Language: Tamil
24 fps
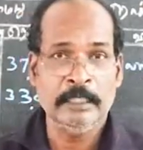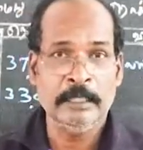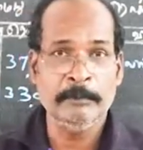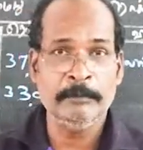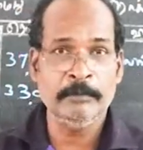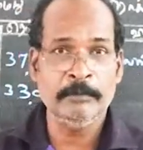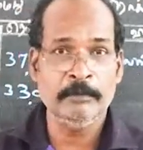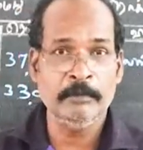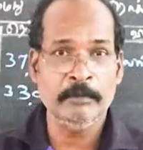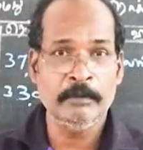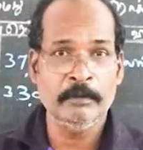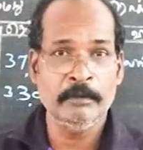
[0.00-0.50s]

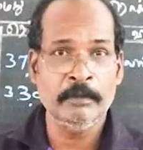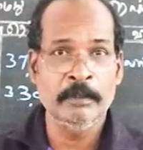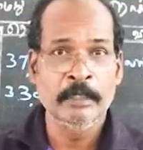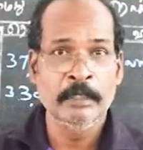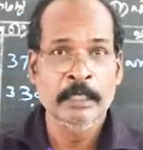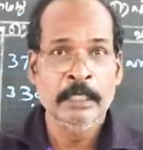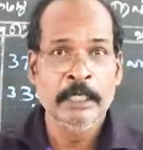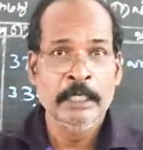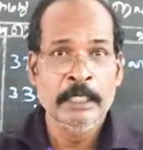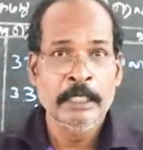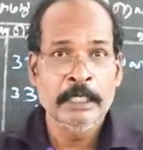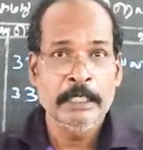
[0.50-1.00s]
அப்போது
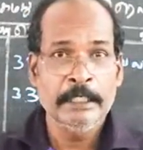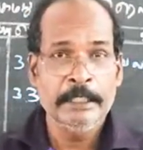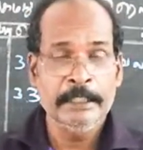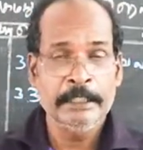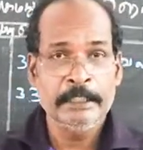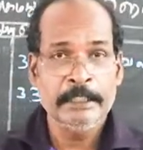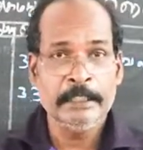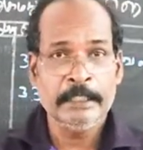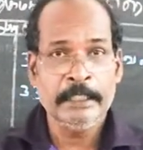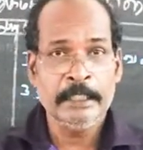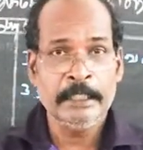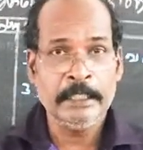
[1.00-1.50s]

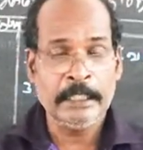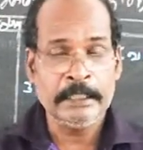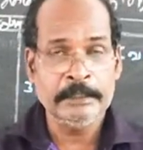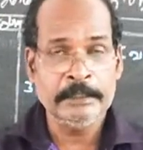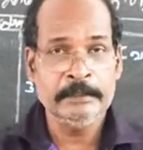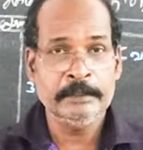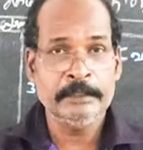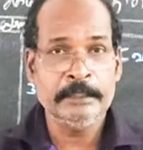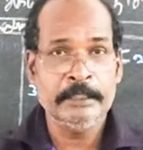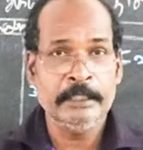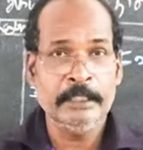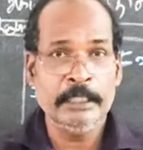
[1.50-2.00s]
நீங்கள்
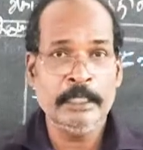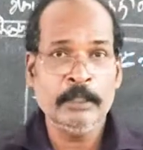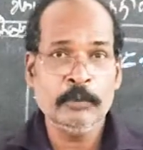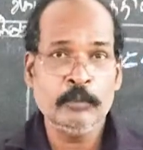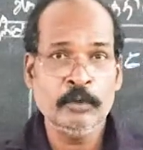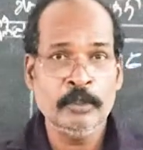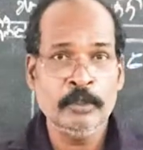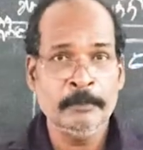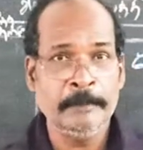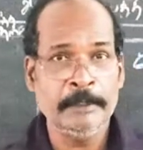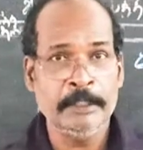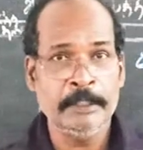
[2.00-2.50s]
அதுக்கு என்ன
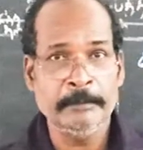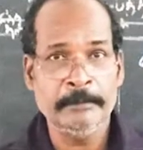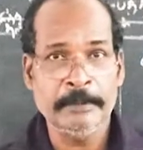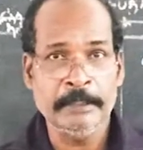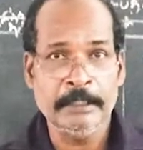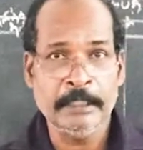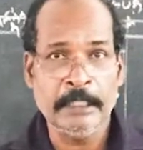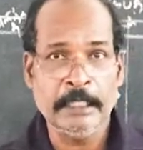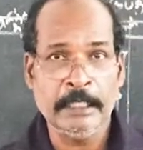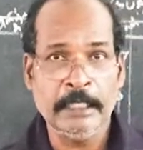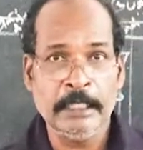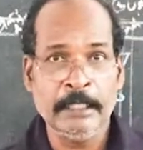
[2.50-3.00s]
குறிப்பேடு
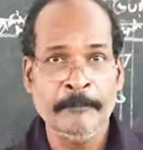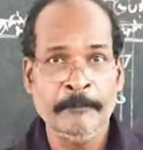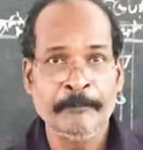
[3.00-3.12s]
அப்படின்னா